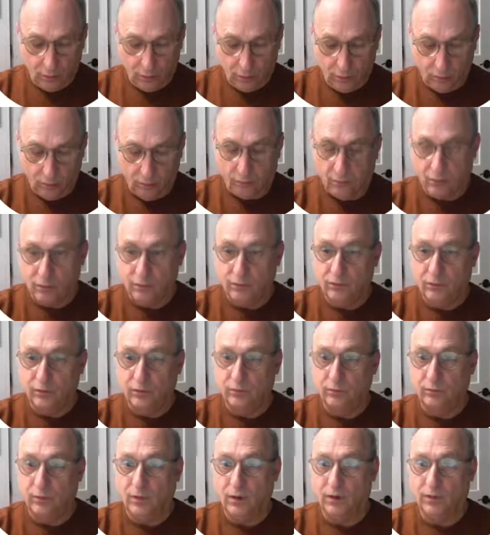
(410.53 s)
On va
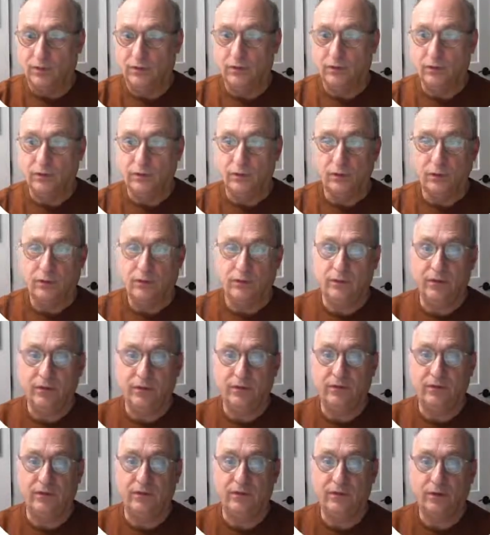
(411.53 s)
demander de
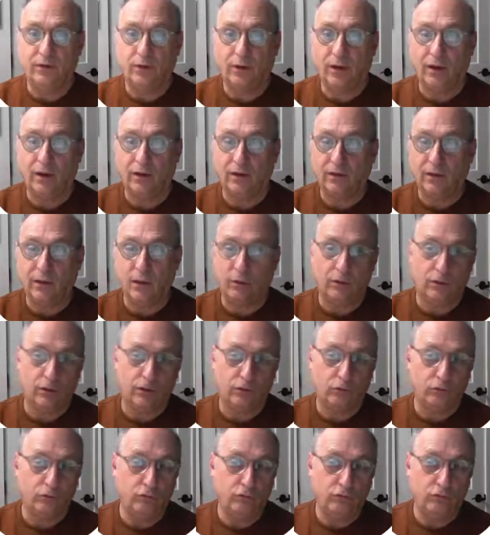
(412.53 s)
dessiner un rectangle
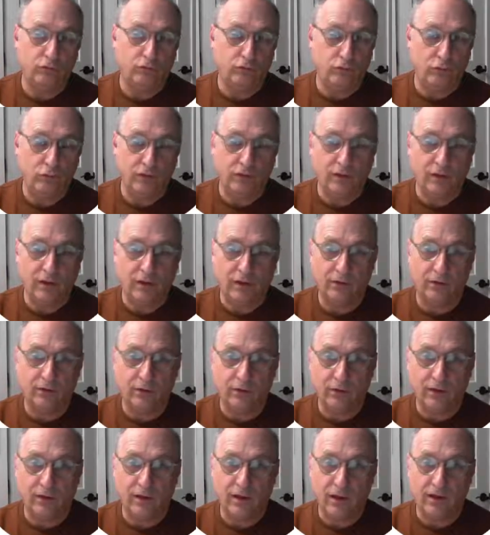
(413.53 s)
là-dessus. Je vais juste
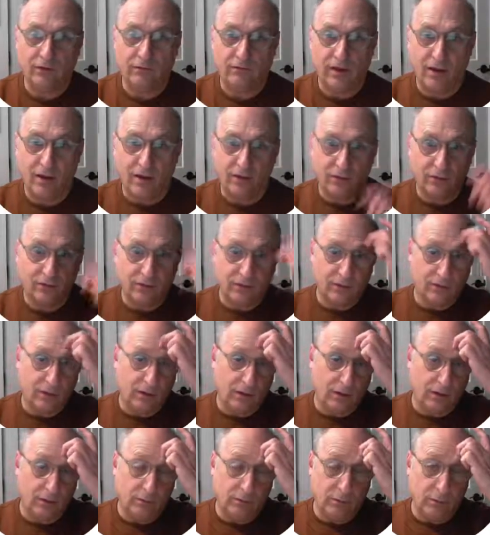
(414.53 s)
sélectionner la face
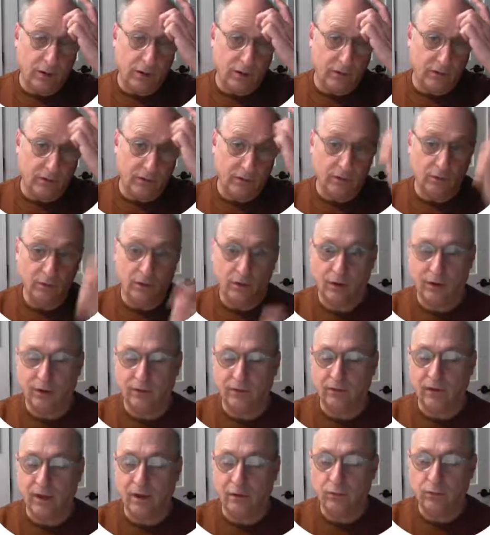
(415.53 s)
et demander un
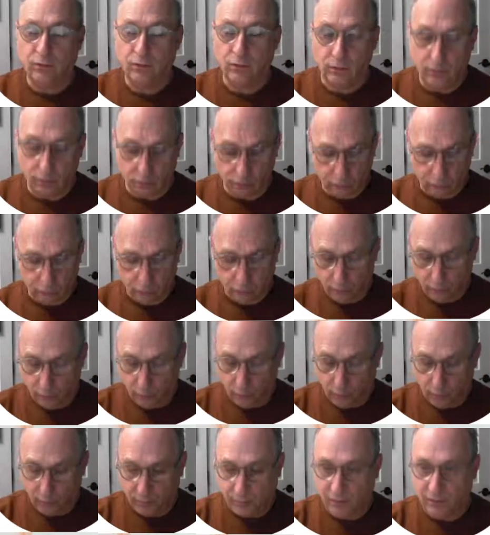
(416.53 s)
rectangle. Je peux
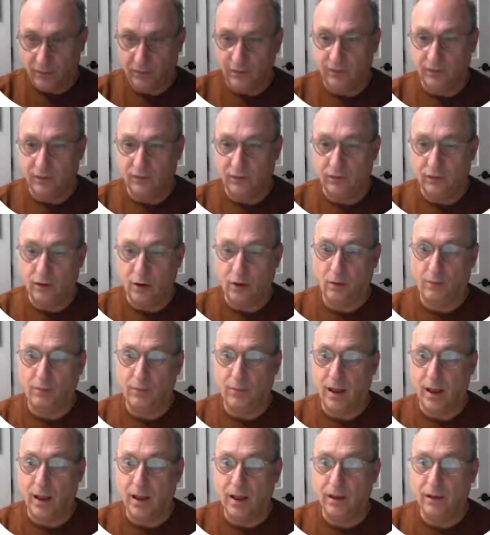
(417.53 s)
me placer
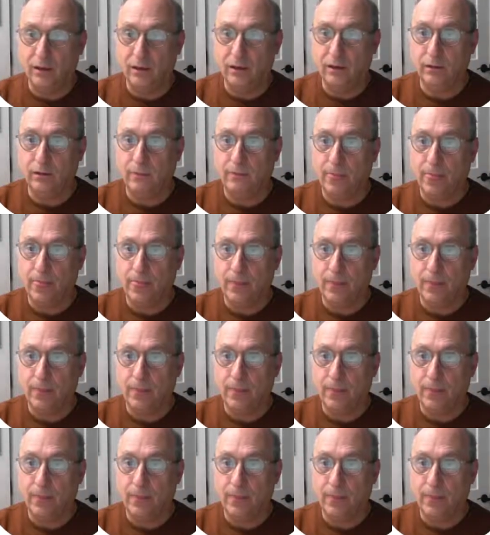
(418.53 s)
normal.